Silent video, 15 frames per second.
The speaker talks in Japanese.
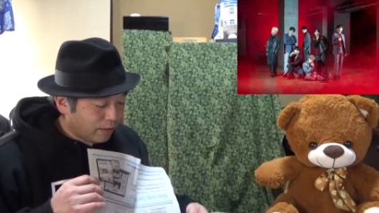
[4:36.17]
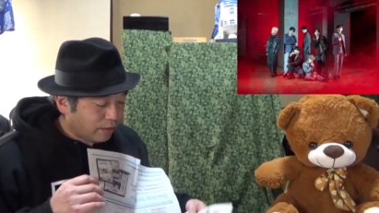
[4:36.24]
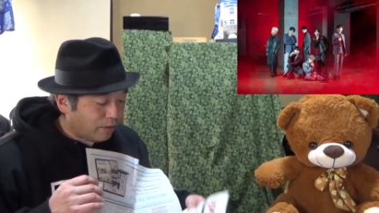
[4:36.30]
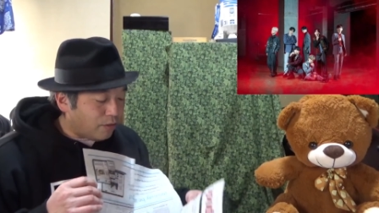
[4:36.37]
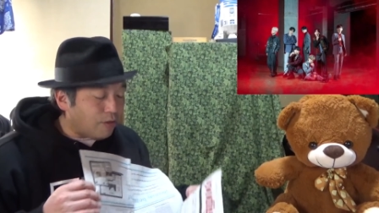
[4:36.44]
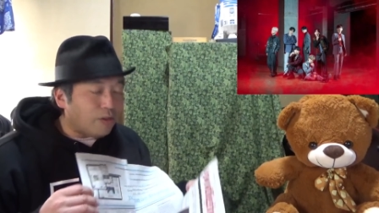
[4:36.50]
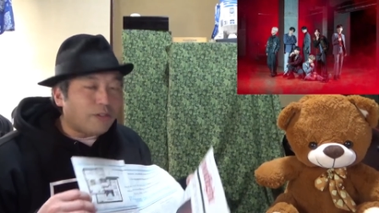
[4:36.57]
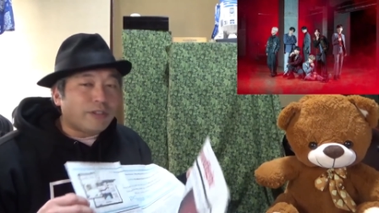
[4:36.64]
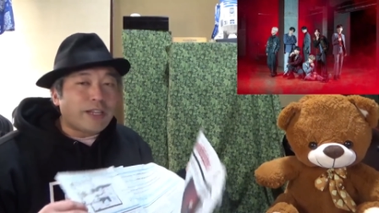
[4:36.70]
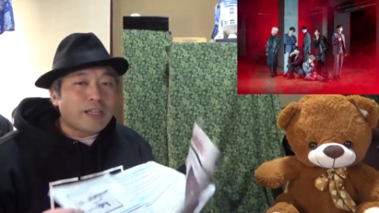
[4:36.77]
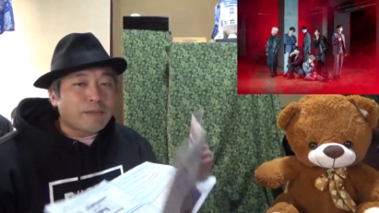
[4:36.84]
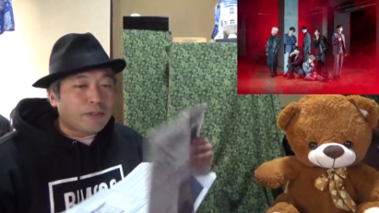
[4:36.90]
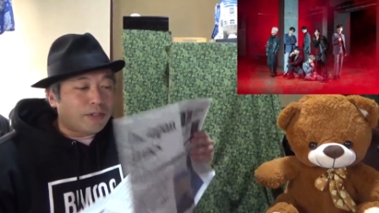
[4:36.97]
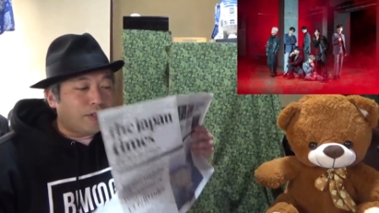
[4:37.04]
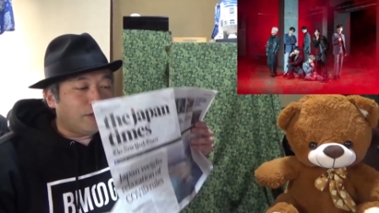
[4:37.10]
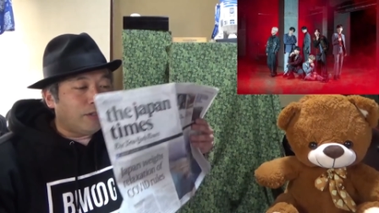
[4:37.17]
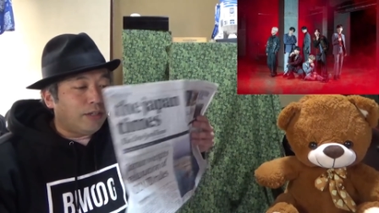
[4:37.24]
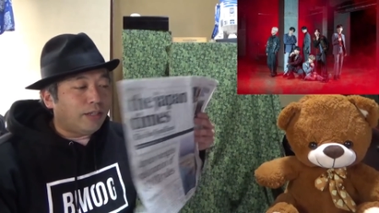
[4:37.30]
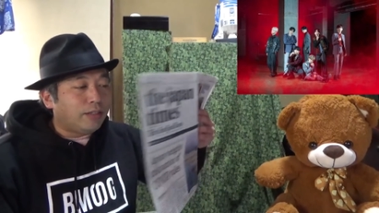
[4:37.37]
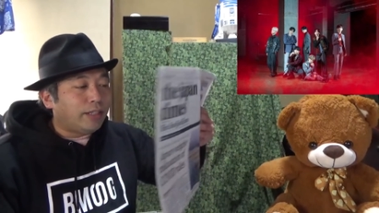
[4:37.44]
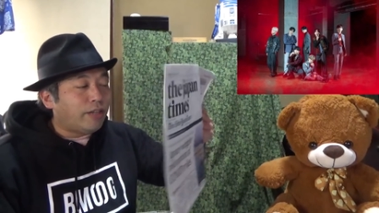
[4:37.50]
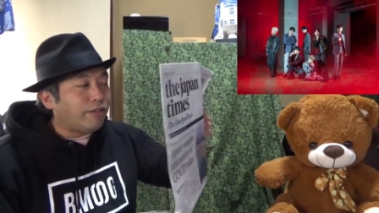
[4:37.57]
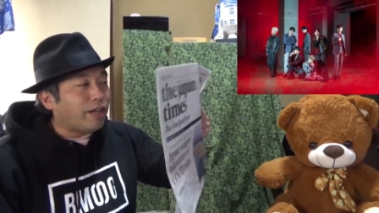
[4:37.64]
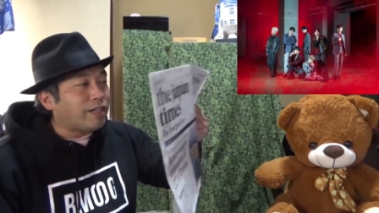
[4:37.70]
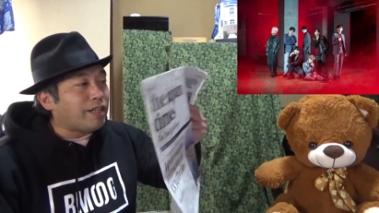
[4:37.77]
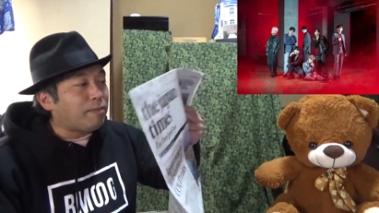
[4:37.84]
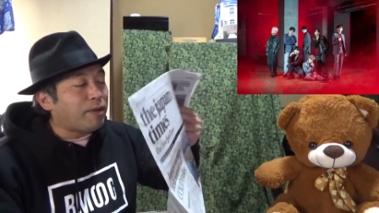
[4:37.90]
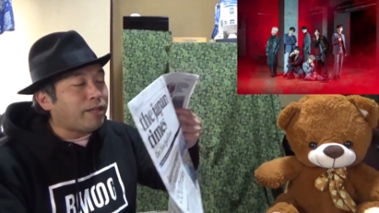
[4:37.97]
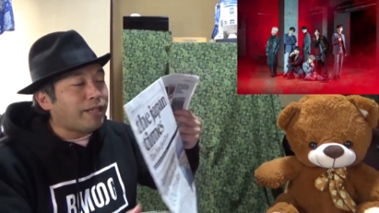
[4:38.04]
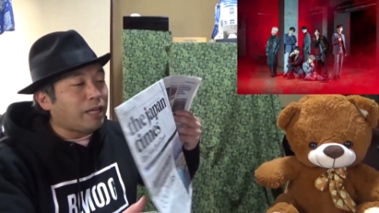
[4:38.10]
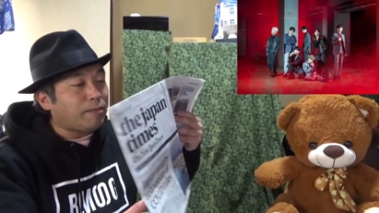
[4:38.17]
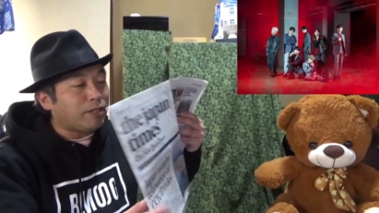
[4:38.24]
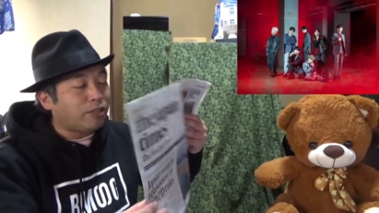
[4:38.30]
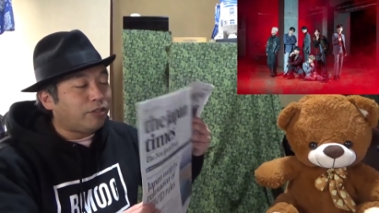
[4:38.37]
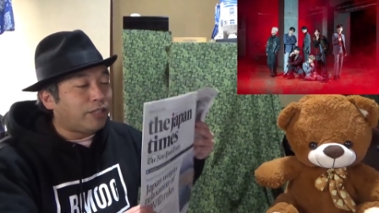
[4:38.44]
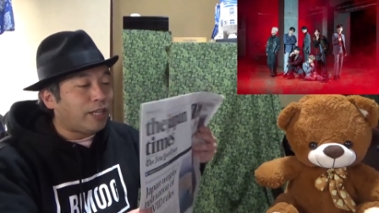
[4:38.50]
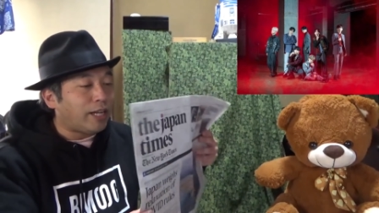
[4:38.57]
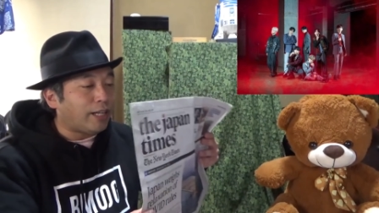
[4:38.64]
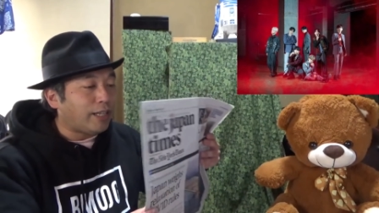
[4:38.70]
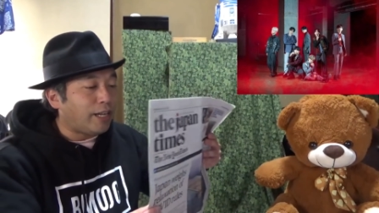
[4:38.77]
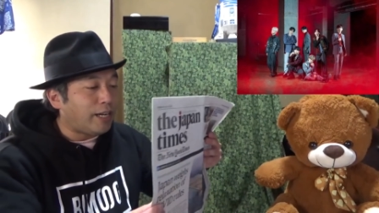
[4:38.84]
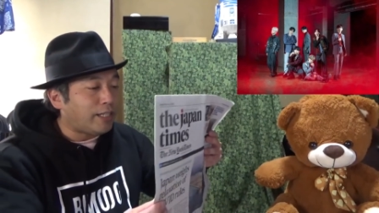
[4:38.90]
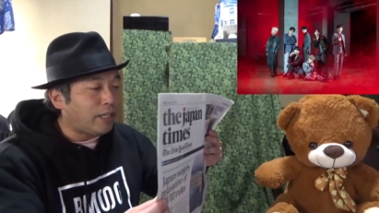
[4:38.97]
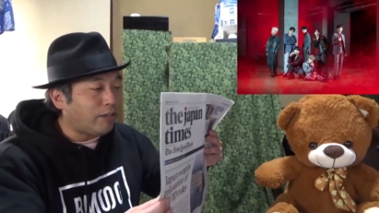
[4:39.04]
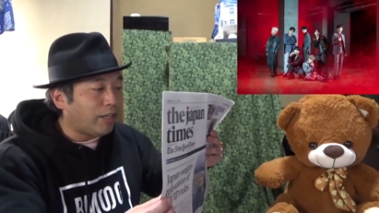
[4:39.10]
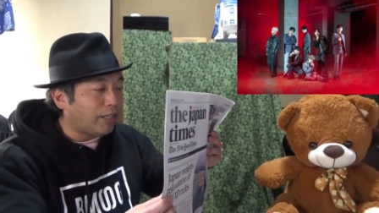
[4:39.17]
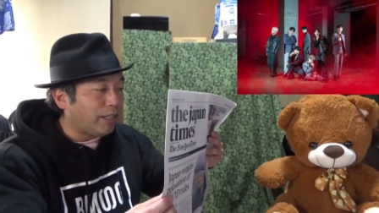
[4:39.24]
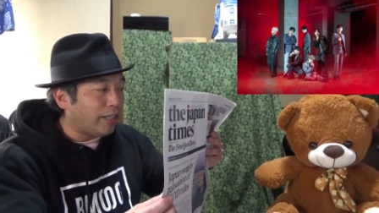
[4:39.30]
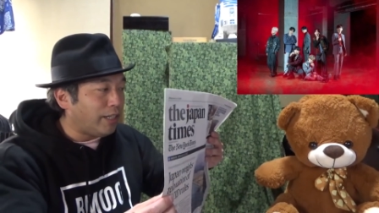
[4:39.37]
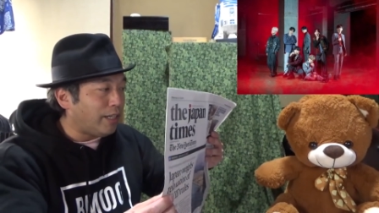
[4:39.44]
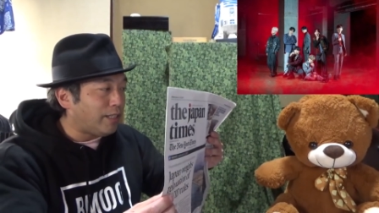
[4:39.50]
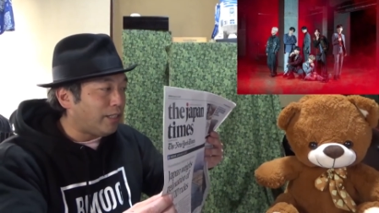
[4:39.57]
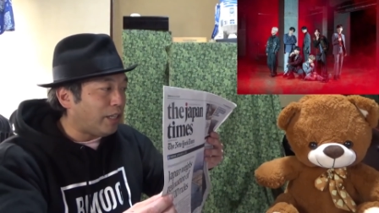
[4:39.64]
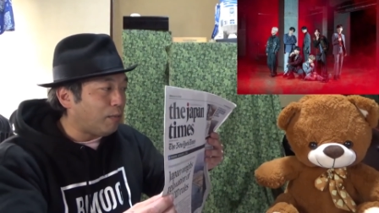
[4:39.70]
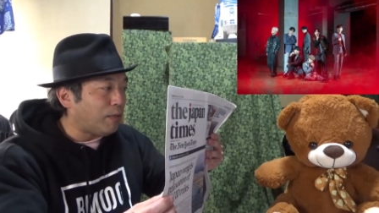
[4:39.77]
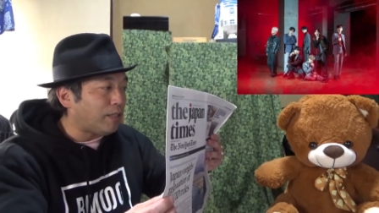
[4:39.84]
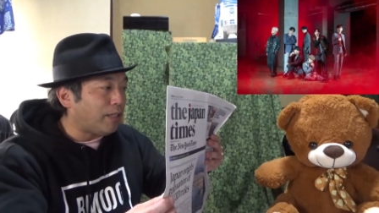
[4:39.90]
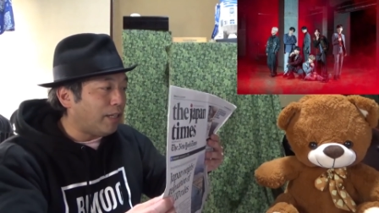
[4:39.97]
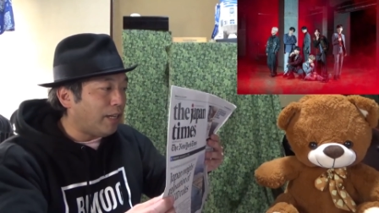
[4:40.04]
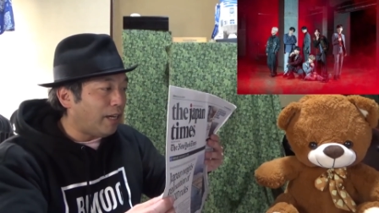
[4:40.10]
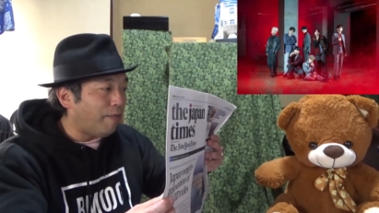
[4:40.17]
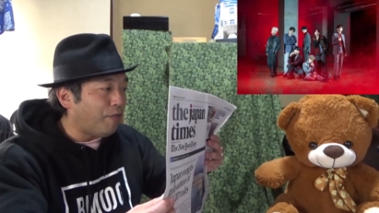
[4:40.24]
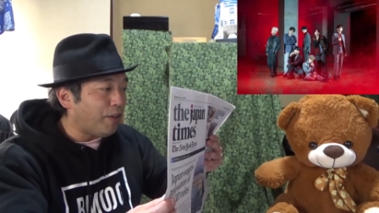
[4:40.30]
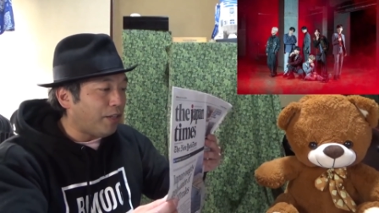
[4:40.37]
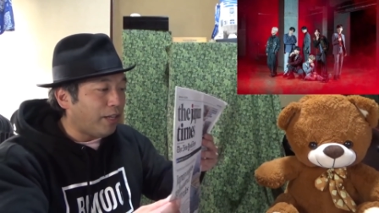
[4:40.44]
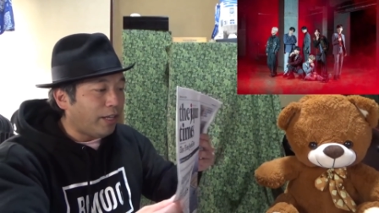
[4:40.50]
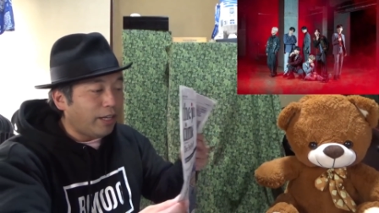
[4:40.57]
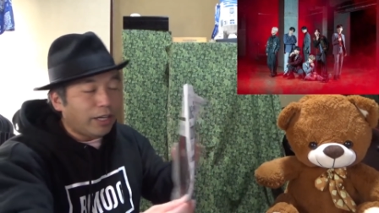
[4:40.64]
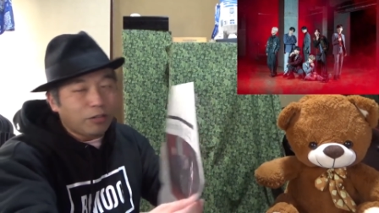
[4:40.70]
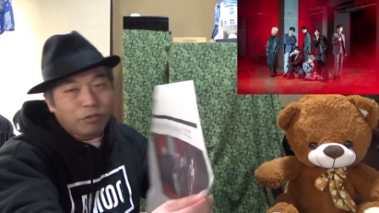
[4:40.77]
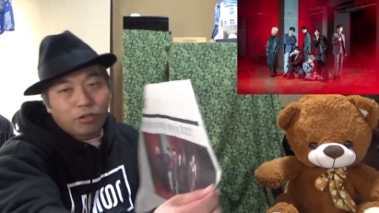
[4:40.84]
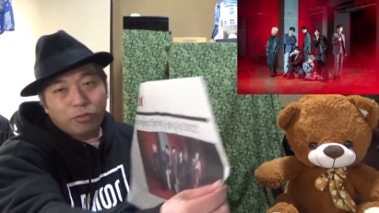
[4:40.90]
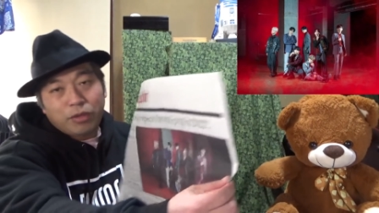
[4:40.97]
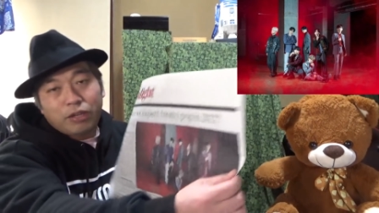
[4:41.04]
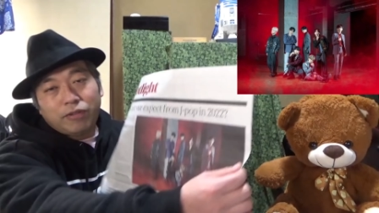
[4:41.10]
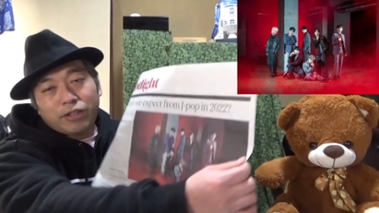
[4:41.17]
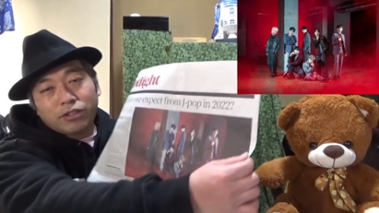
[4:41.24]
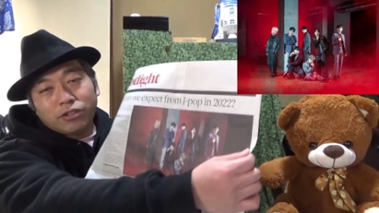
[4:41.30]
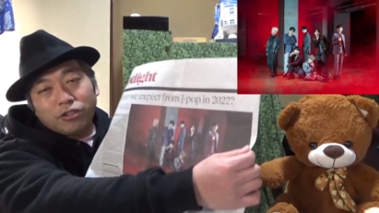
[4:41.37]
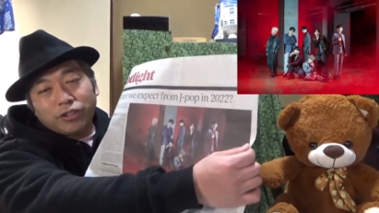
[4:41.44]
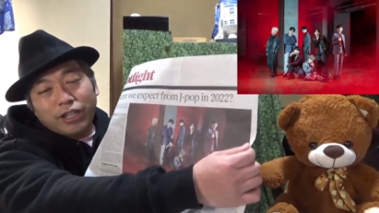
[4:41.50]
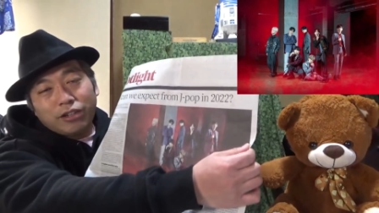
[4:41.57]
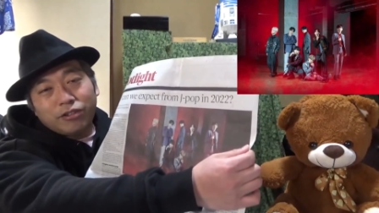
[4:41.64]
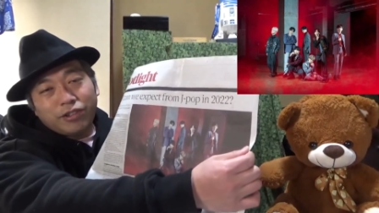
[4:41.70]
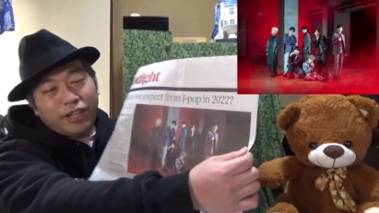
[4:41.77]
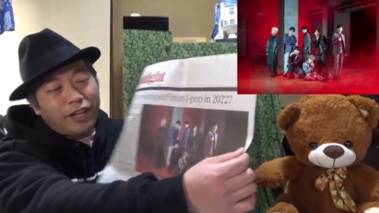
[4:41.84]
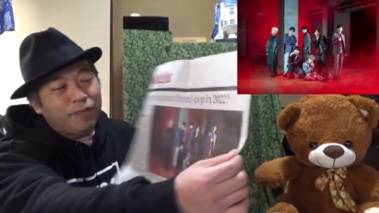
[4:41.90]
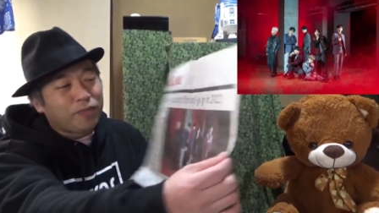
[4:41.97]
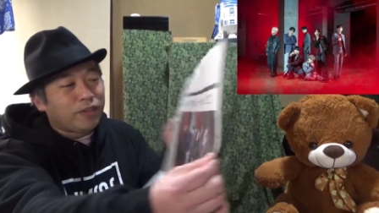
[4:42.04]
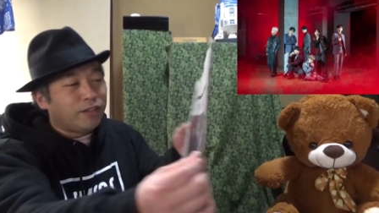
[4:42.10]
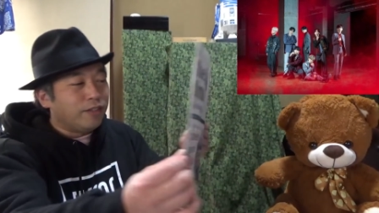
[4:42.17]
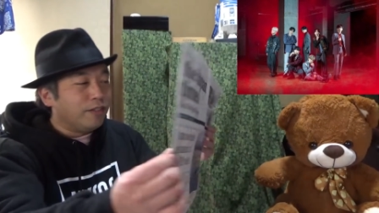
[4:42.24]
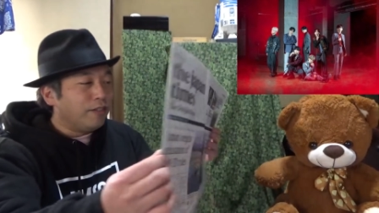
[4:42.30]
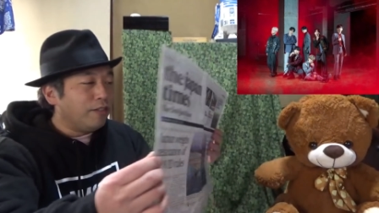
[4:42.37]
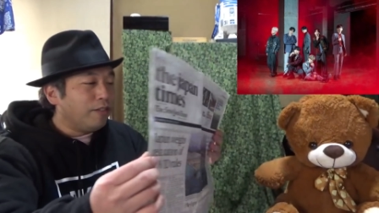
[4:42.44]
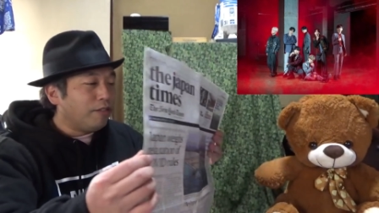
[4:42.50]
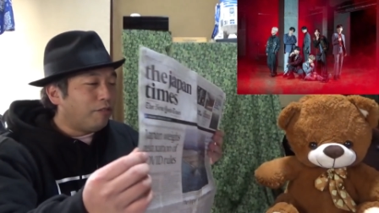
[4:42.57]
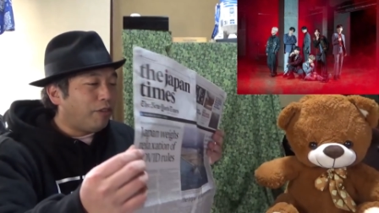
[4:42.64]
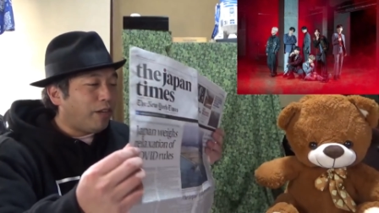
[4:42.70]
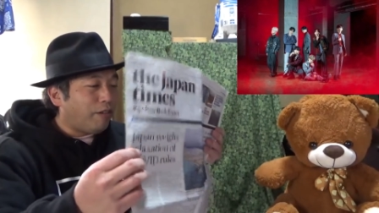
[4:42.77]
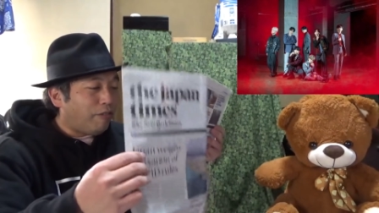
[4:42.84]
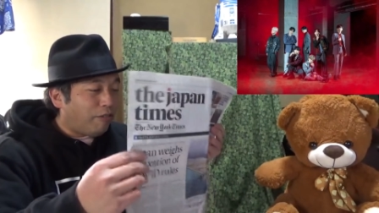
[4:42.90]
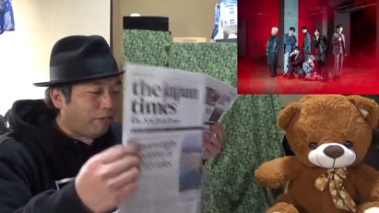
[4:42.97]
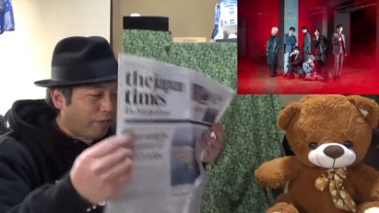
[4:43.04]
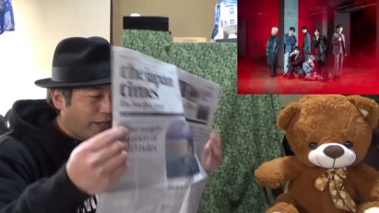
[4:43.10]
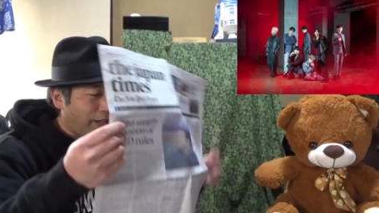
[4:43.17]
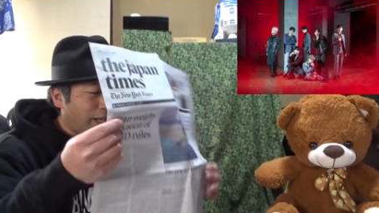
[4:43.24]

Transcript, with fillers: ニューヨークタイムズっていうか、ジャパンタイムズ普段買ってらっしゃる方いらっしゃいましたら、ぜひ、あの、BE:FIRST 載ってるんで、これをね、家